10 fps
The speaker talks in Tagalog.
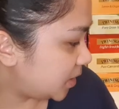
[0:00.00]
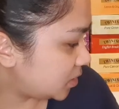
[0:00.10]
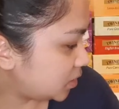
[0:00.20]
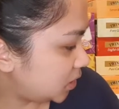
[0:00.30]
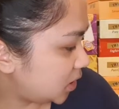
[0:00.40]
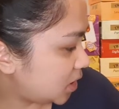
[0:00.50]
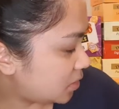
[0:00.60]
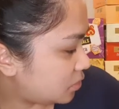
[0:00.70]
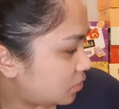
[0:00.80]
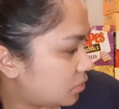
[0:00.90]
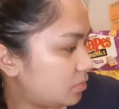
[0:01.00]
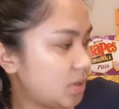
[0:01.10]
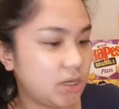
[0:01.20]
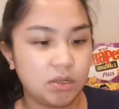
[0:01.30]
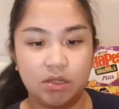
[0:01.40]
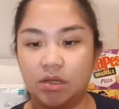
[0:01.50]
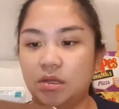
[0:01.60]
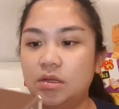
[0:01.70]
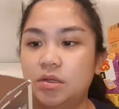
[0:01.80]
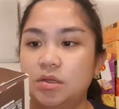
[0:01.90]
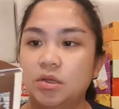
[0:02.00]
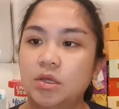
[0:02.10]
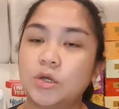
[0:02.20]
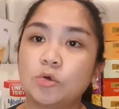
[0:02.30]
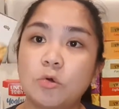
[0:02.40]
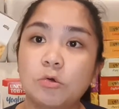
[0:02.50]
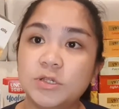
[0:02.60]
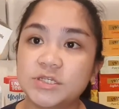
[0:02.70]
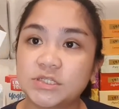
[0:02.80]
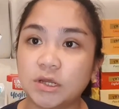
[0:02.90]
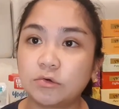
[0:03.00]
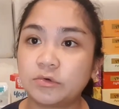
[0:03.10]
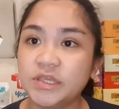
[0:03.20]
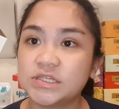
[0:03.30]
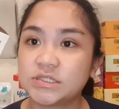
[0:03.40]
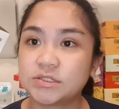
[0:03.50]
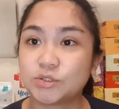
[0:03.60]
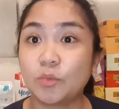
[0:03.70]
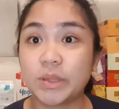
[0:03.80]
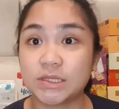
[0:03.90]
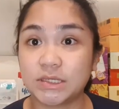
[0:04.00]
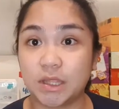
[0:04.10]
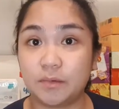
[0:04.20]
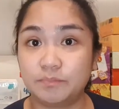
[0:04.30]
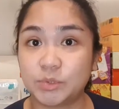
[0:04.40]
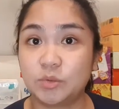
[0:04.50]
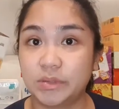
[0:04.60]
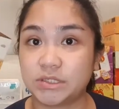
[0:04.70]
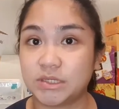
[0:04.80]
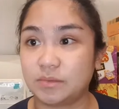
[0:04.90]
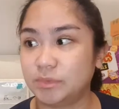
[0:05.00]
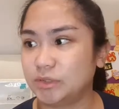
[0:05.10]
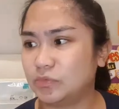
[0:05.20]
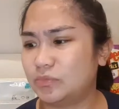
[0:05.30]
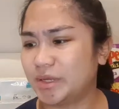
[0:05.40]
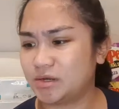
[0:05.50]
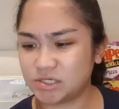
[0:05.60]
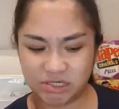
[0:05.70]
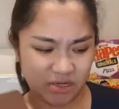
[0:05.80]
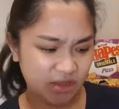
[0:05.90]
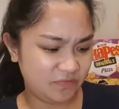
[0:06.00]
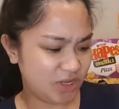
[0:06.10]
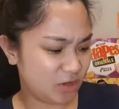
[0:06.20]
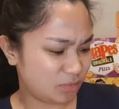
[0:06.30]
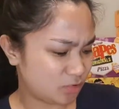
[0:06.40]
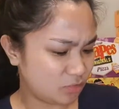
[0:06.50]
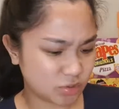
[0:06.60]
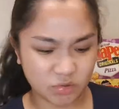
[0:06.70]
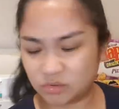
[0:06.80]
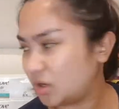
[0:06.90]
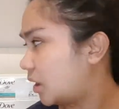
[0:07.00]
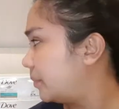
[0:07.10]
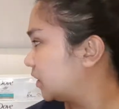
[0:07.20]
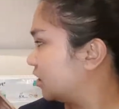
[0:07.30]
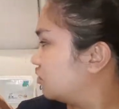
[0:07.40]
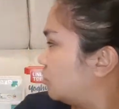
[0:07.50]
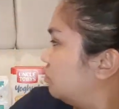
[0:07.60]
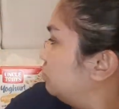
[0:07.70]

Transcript: meron din akong mga Kohl's na cookies. Sobrang sarap. Sobrang sarap nito. Oh my gosh. Feeling ko magugustuhan ito ng kapatid ko.